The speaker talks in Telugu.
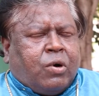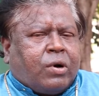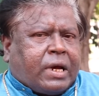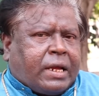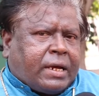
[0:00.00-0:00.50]

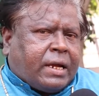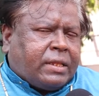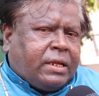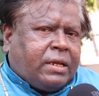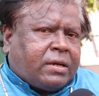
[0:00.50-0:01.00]
ఓంకార్
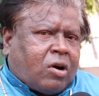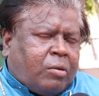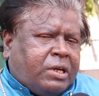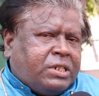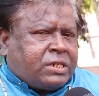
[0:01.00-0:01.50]
గారిది
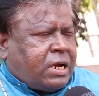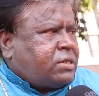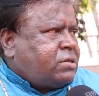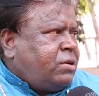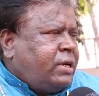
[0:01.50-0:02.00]
కామెడీ
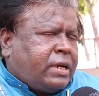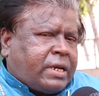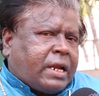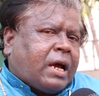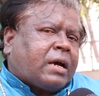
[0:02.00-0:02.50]
స్టార్స్లో నేను
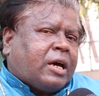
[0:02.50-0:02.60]
కిరా